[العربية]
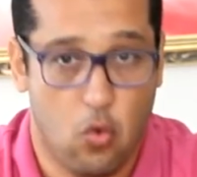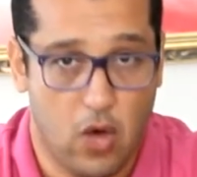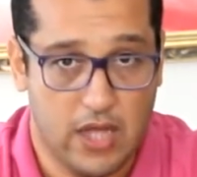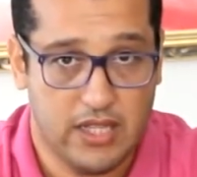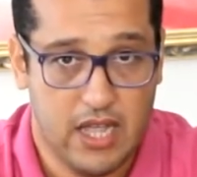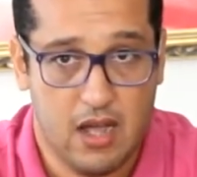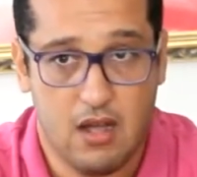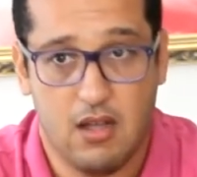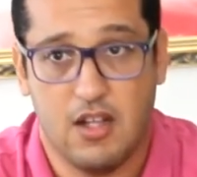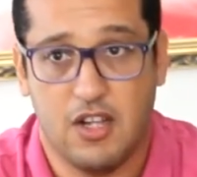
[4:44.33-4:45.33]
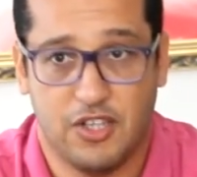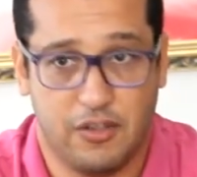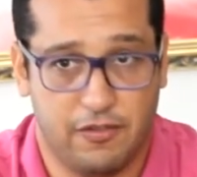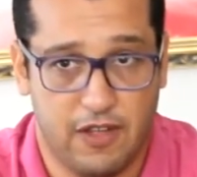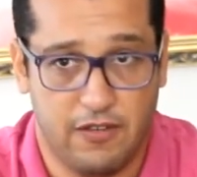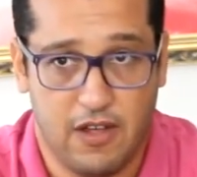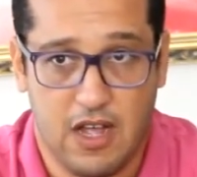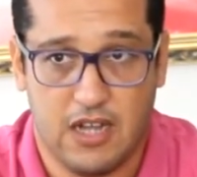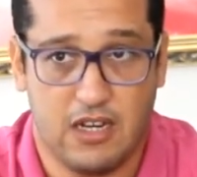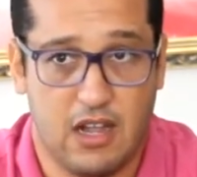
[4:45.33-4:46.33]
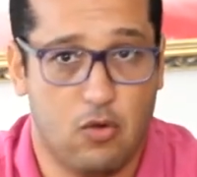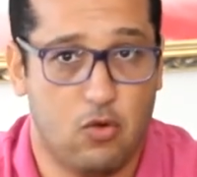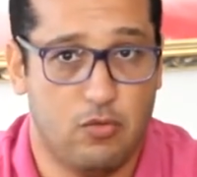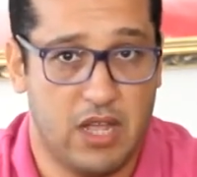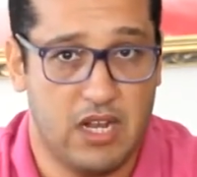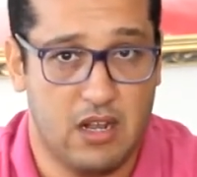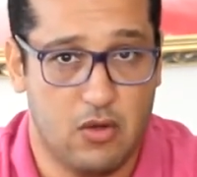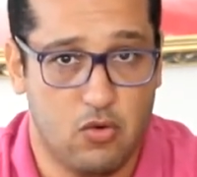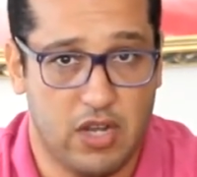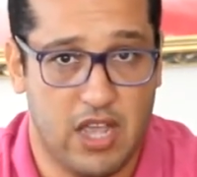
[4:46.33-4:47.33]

واضحه شفافه انا لا اقول بانه